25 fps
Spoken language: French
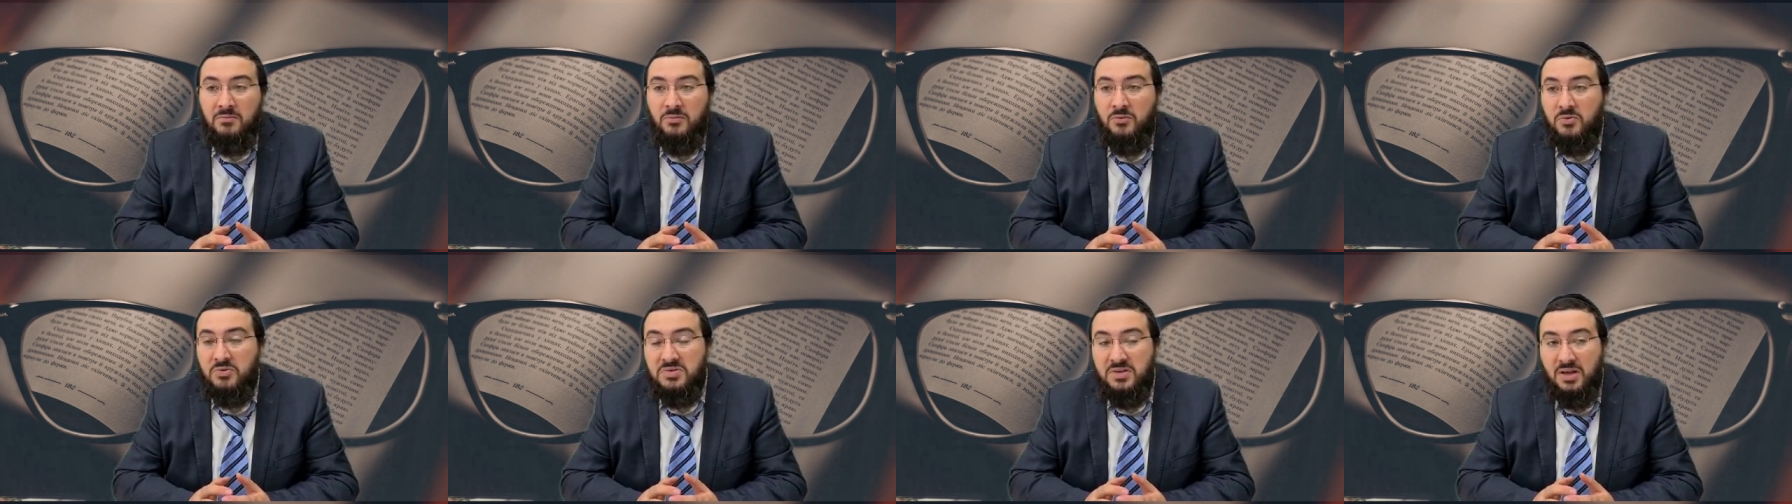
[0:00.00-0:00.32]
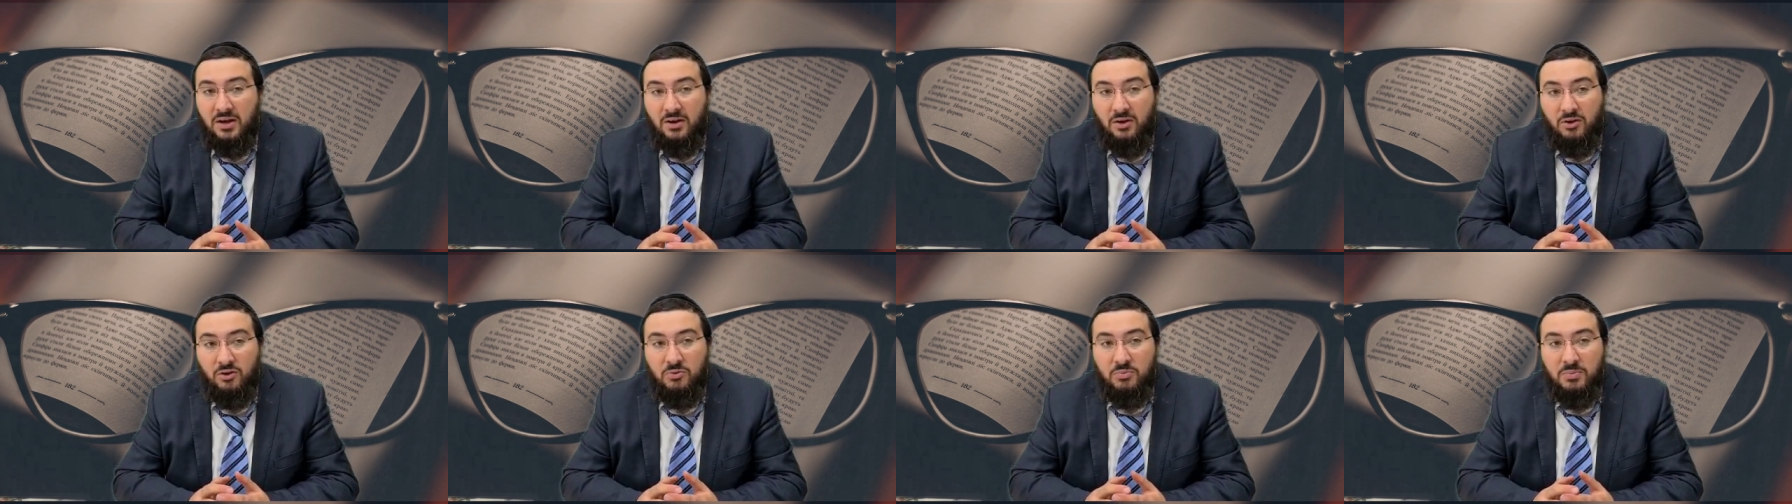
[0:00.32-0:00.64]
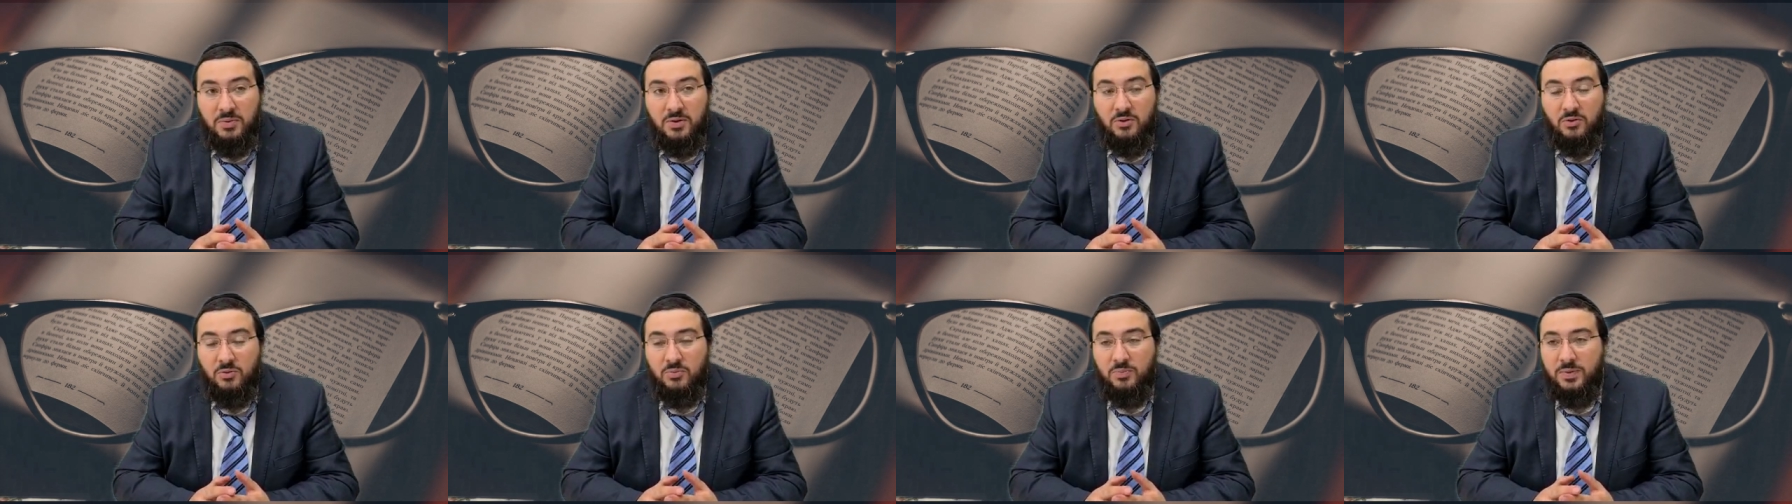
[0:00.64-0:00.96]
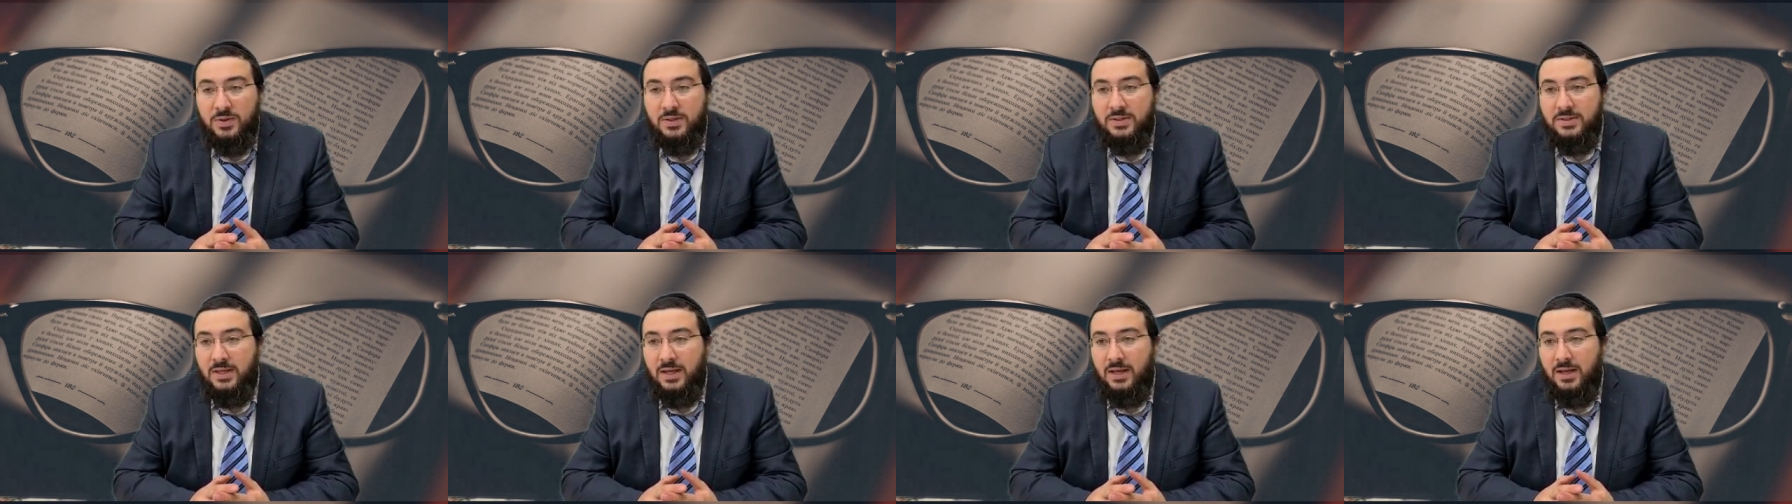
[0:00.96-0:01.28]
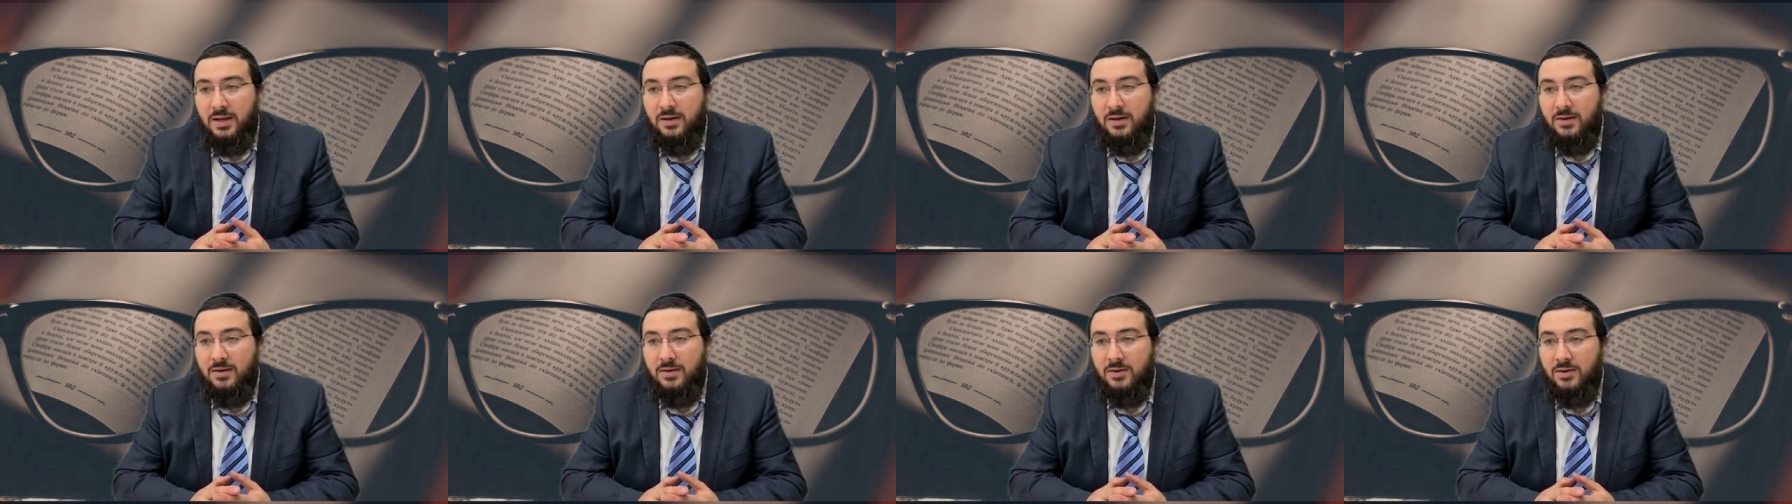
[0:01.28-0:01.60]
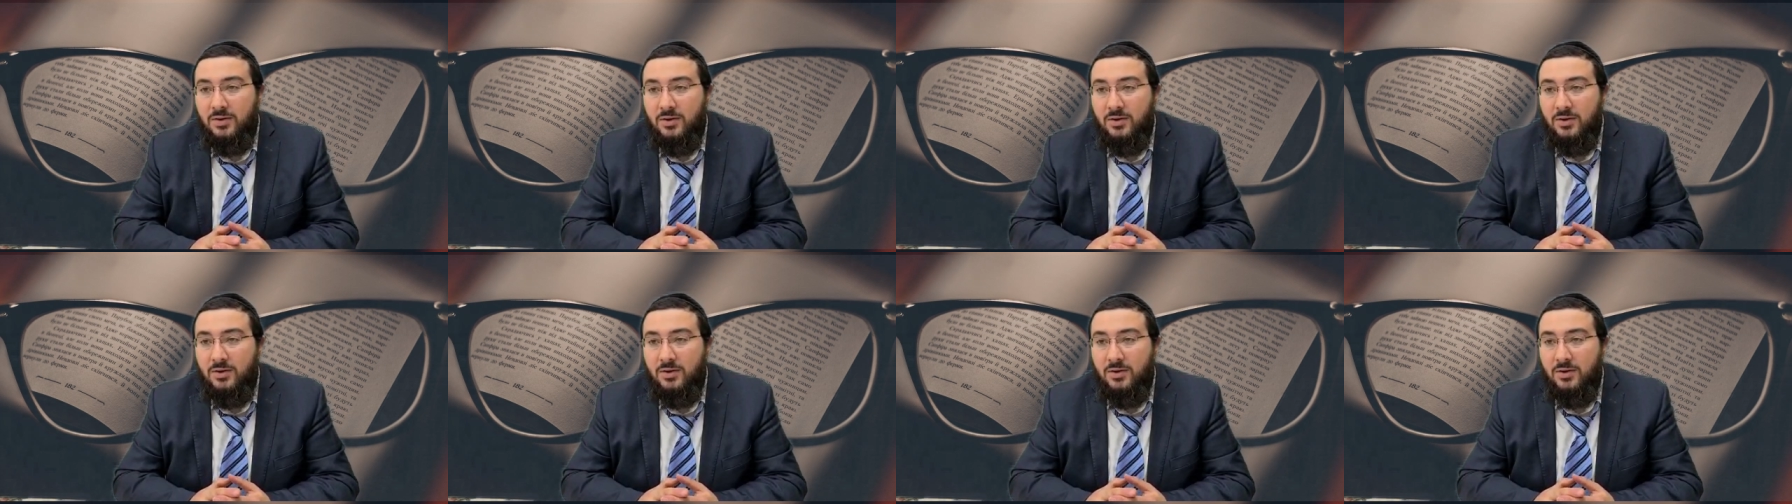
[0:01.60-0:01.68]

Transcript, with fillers: 50 millions de pixels.